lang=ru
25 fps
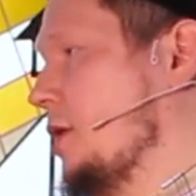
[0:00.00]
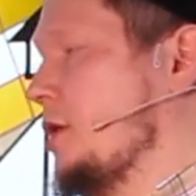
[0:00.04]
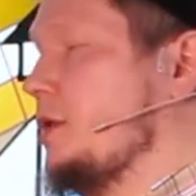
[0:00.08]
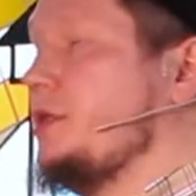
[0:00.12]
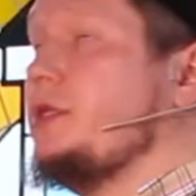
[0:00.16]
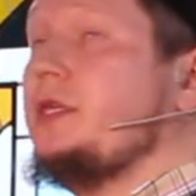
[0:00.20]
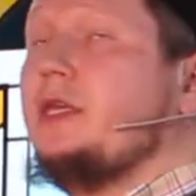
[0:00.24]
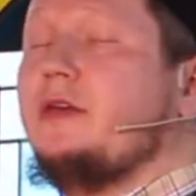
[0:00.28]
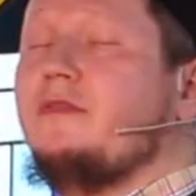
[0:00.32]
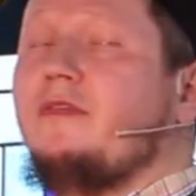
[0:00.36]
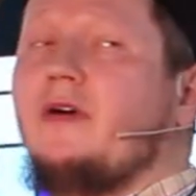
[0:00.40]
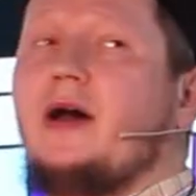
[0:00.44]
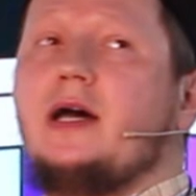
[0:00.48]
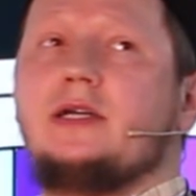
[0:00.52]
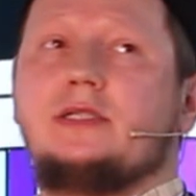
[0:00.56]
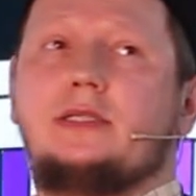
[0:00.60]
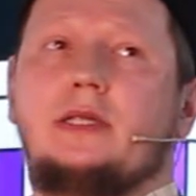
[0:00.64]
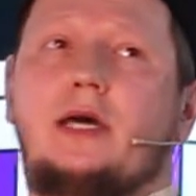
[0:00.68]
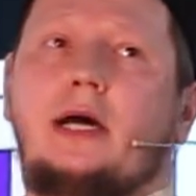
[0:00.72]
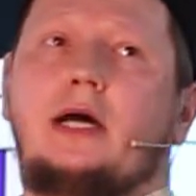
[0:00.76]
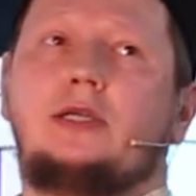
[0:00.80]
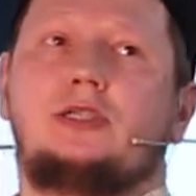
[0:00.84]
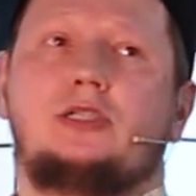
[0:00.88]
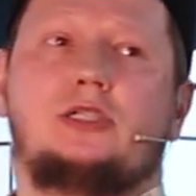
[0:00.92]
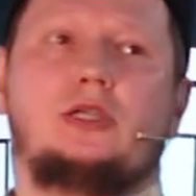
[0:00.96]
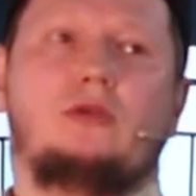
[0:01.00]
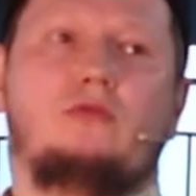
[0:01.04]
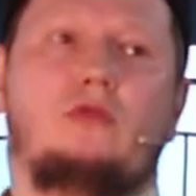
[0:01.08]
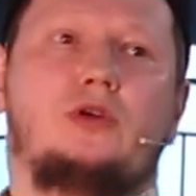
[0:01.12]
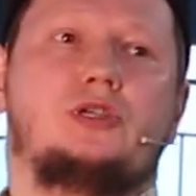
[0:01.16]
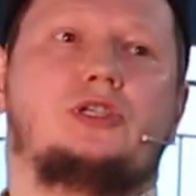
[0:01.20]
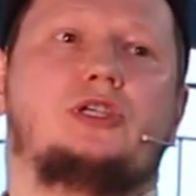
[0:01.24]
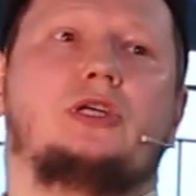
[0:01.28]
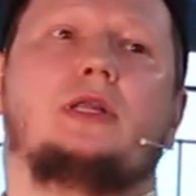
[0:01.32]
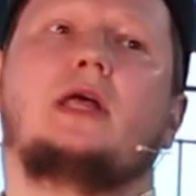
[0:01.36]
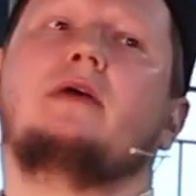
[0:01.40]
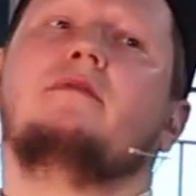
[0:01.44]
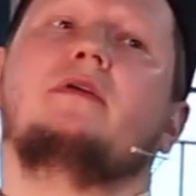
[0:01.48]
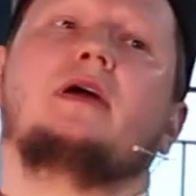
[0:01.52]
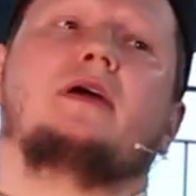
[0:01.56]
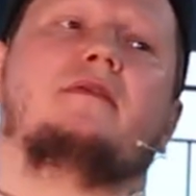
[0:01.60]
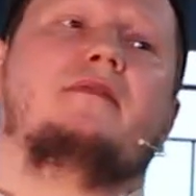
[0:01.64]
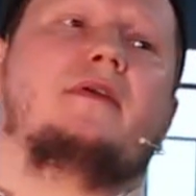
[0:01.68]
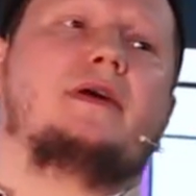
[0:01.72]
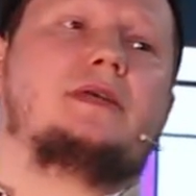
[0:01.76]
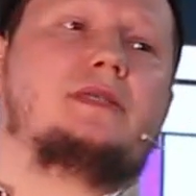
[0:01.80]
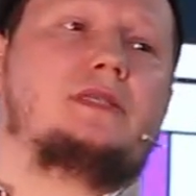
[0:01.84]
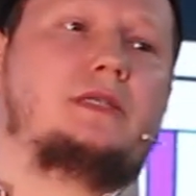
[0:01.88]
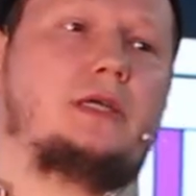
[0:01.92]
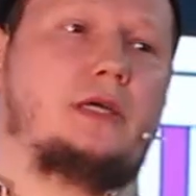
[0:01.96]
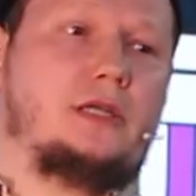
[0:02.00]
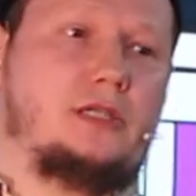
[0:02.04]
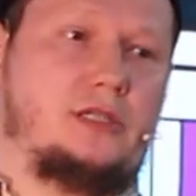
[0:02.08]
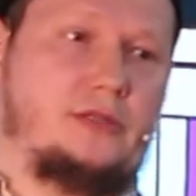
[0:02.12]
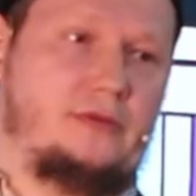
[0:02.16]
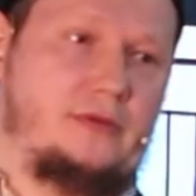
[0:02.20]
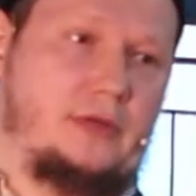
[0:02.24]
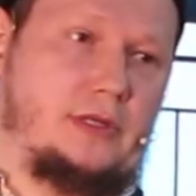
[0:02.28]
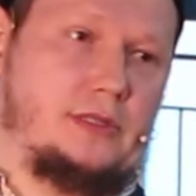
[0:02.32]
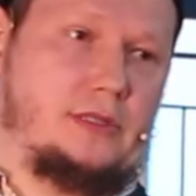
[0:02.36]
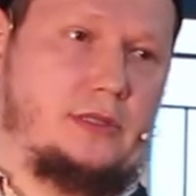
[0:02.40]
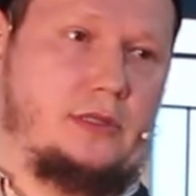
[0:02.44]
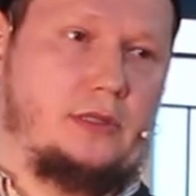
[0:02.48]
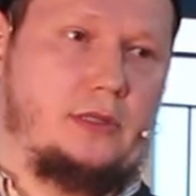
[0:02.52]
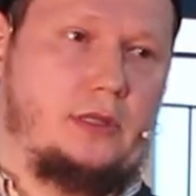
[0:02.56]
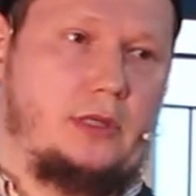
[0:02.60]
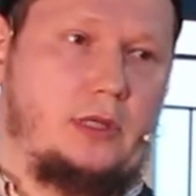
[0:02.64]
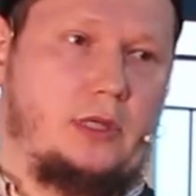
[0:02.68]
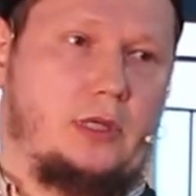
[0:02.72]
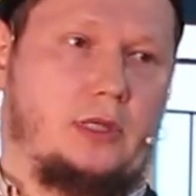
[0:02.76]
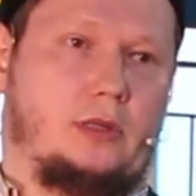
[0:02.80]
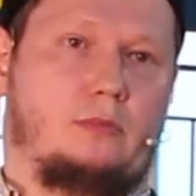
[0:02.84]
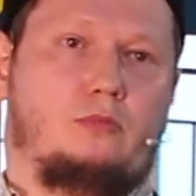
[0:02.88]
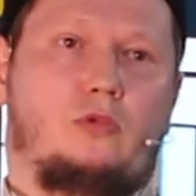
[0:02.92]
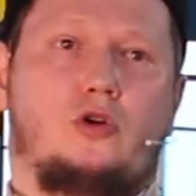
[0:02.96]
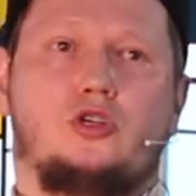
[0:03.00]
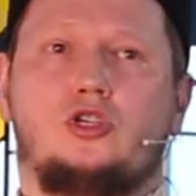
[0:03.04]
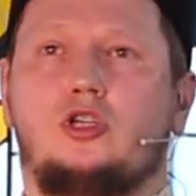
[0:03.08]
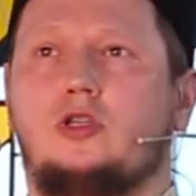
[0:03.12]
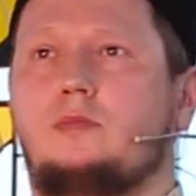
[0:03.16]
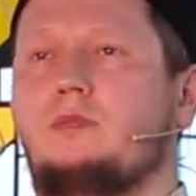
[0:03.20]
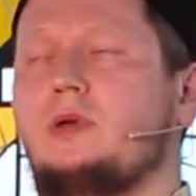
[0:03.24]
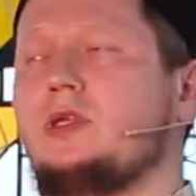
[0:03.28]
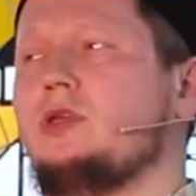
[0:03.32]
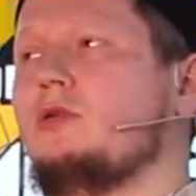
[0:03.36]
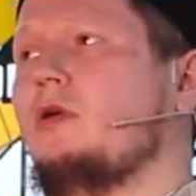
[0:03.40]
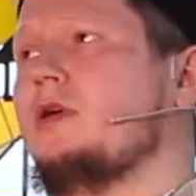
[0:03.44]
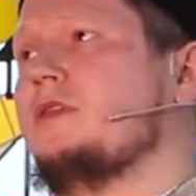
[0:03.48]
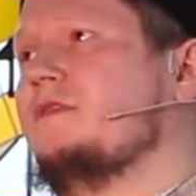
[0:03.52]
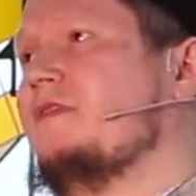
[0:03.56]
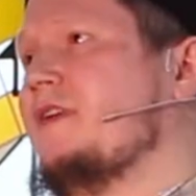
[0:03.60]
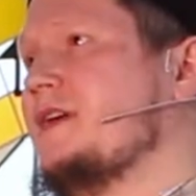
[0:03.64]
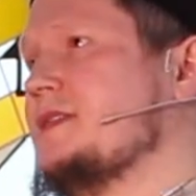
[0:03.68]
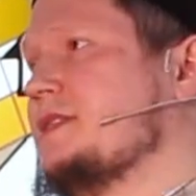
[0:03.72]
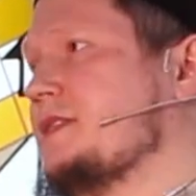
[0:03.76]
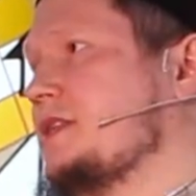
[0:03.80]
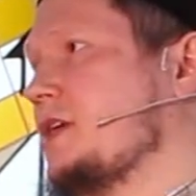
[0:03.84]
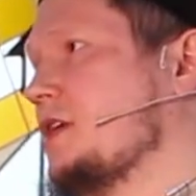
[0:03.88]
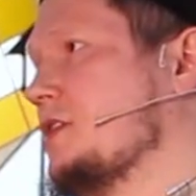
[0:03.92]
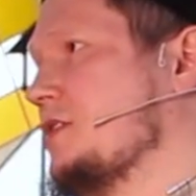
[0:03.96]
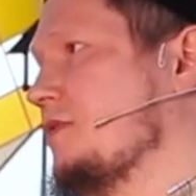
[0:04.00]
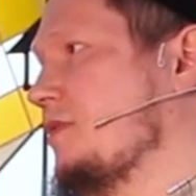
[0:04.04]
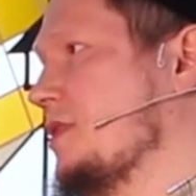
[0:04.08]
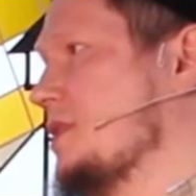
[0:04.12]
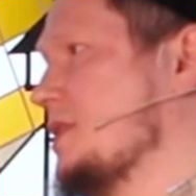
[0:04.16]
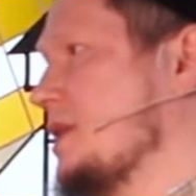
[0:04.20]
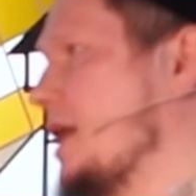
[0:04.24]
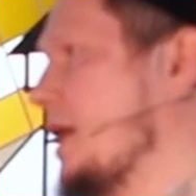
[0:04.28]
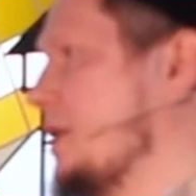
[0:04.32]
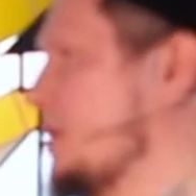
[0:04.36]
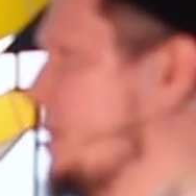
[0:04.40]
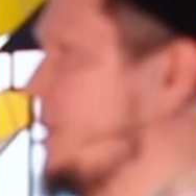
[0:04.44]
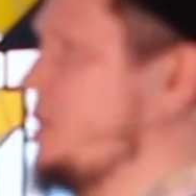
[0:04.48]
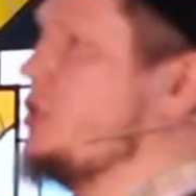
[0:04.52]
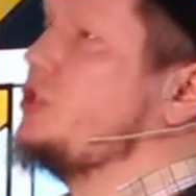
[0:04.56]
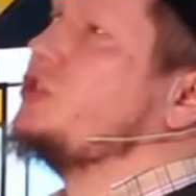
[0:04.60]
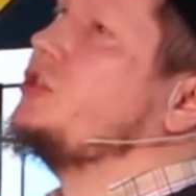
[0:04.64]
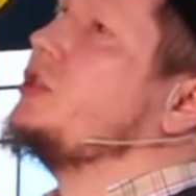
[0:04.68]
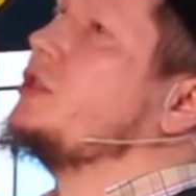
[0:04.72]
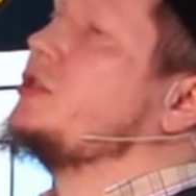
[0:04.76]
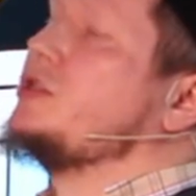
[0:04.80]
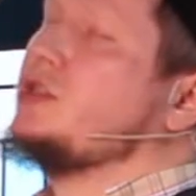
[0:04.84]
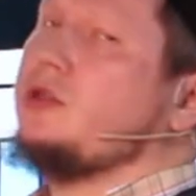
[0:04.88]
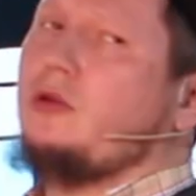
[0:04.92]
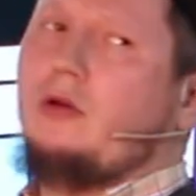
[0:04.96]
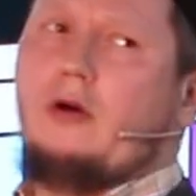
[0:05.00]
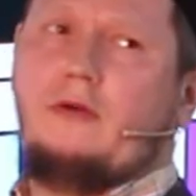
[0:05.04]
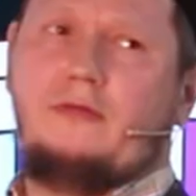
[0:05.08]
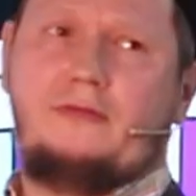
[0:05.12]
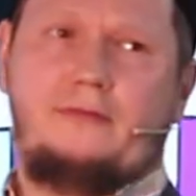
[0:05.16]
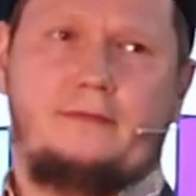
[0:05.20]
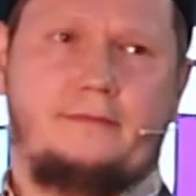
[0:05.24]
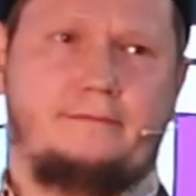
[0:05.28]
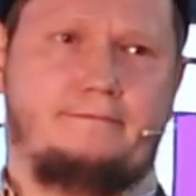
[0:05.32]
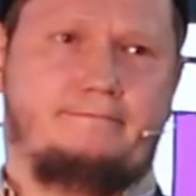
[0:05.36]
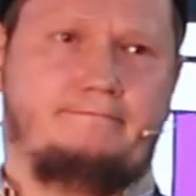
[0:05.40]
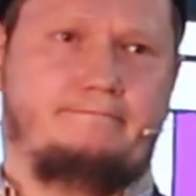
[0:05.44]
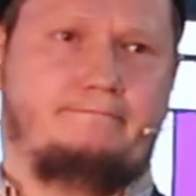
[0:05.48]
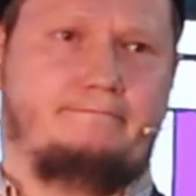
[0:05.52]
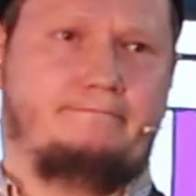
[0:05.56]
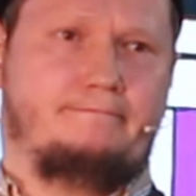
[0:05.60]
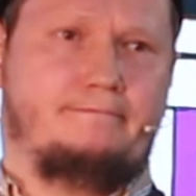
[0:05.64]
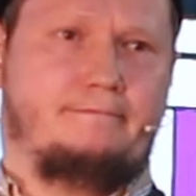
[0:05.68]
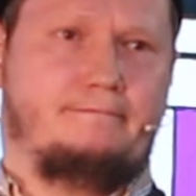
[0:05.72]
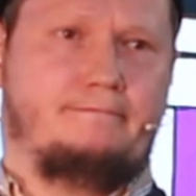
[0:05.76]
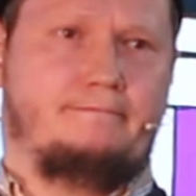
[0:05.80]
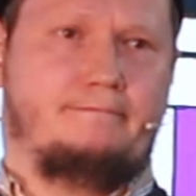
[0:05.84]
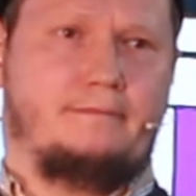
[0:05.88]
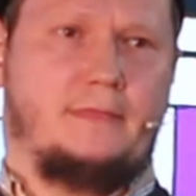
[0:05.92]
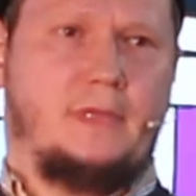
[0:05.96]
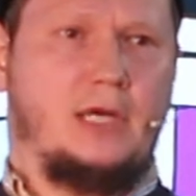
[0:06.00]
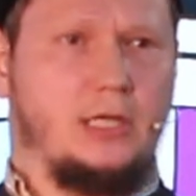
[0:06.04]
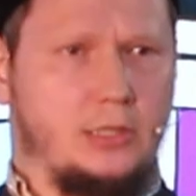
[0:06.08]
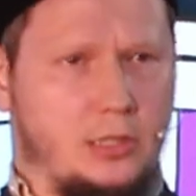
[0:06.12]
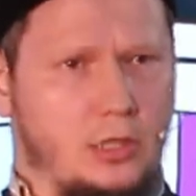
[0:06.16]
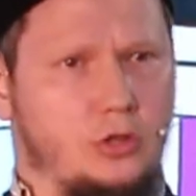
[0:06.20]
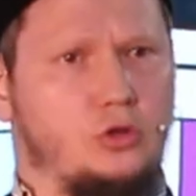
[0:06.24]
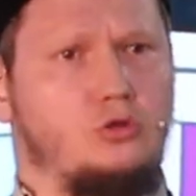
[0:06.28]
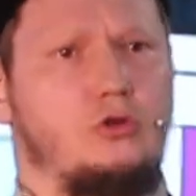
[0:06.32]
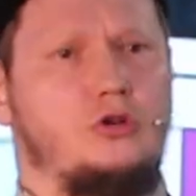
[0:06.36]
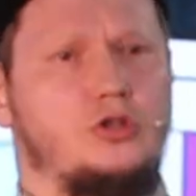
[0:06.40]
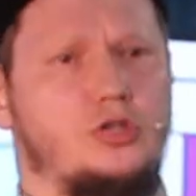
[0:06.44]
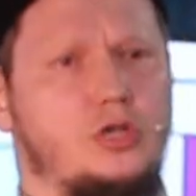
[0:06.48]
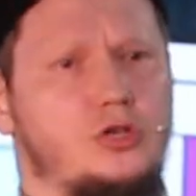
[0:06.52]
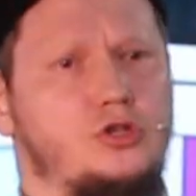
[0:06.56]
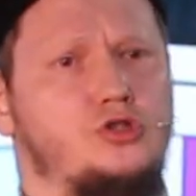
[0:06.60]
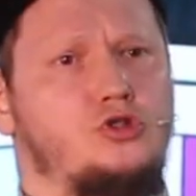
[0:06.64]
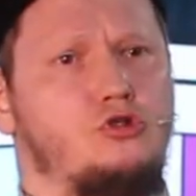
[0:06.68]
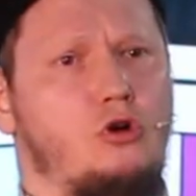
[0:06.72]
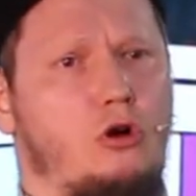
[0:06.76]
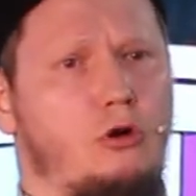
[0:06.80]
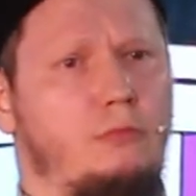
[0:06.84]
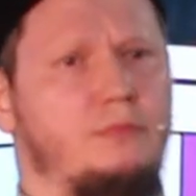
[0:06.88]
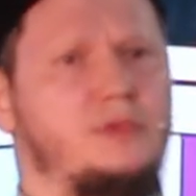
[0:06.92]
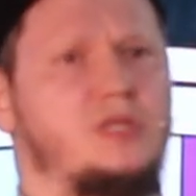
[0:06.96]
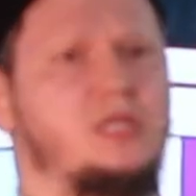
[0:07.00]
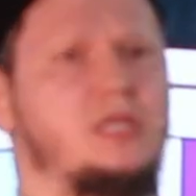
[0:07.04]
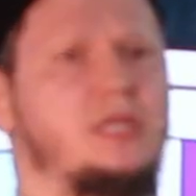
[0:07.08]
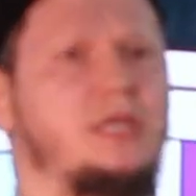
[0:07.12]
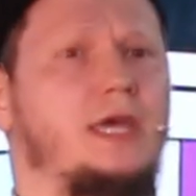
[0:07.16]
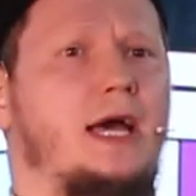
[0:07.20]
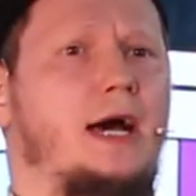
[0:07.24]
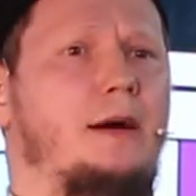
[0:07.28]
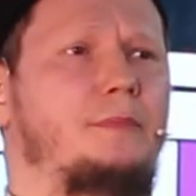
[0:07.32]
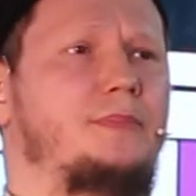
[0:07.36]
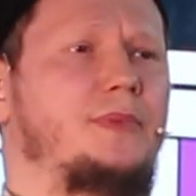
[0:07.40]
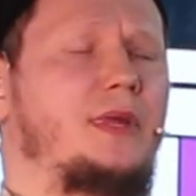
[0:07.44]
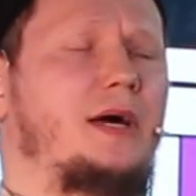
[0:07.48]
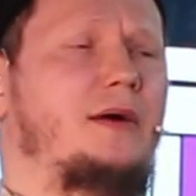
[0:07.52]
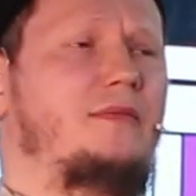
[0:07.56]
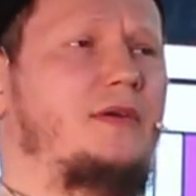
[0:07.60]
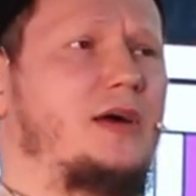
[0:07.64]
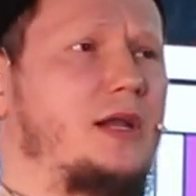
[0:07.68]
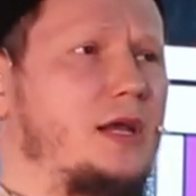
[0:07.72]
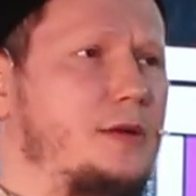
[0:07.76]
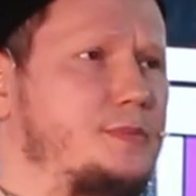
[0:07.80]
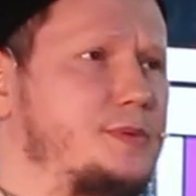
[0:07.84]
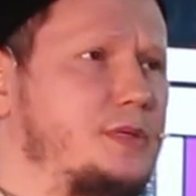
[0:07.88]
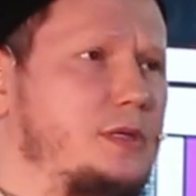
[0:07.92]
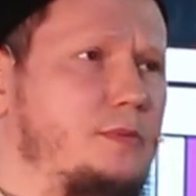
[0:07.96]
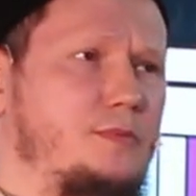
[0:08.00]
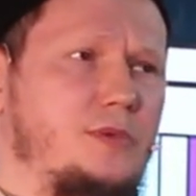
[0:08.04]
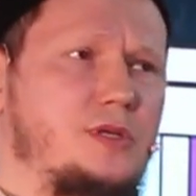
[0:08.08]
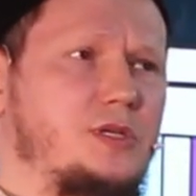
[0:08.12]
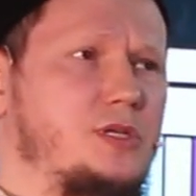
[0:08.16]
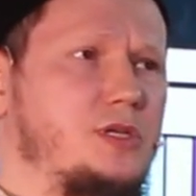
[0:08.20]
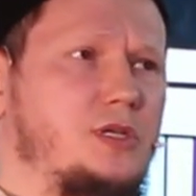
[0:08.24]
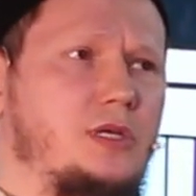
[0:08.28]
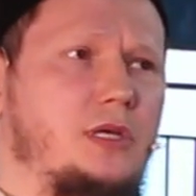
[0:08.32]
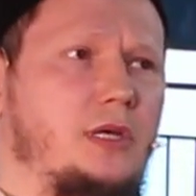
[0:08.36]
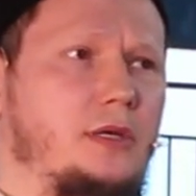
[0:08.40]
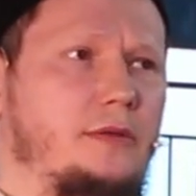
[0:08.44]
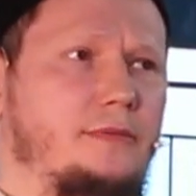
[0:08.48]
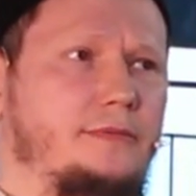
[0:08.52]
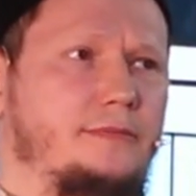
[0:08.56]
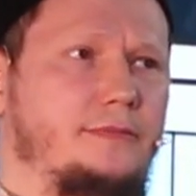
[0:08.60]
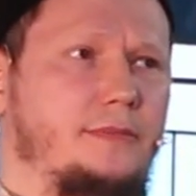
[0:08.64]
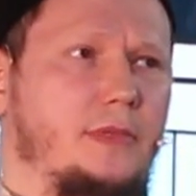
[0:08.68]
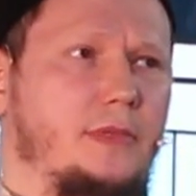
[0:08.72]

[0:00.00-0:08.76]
Неважно, от чего человек воздерживается. Может быть, он воздерживается от лишних слов. Это тоже сом, сиям на арабском языке.